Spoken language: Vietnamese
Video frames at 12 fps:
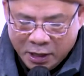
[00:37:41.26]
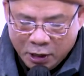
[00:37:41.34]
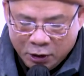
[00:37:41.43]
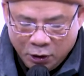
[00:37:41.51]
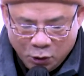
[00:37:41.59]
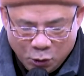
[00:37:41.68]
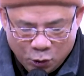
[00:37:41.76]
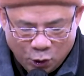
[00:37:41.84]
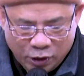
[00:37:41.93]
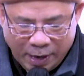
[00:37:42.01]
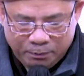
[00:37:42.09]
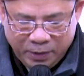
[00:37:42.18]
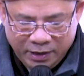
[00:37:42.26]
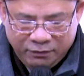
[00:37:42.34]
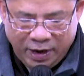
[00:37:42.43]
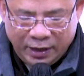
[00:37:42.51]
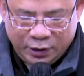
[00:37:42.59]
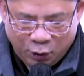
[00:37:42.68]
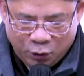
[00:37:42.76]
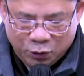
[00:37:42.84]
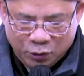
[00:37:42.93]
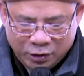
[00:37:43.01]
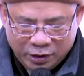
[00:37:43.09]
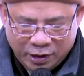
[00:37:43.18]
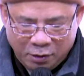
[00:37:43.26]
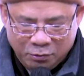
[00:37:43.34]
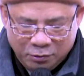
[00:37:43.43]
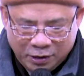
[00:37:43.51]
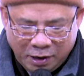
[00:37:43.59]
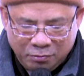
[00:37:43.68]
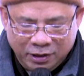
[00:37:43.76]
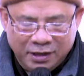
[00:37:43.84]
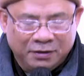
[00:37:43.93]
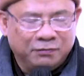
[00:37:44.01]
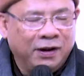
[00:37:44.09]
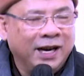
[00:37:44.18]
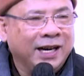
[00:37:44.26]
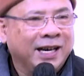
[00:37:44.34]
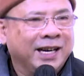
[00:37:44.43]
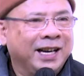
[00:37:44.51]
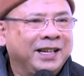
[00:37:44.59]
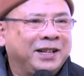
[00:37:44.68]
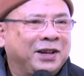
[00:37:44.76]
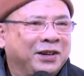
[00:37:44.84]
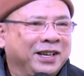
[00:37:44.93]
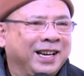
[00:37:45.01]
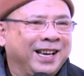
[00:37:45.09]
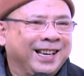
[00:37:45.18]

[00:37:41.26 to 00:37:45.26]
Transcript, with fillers: Dù có gặp Đức Văn Thù cũng không được phần lợi ích tôi.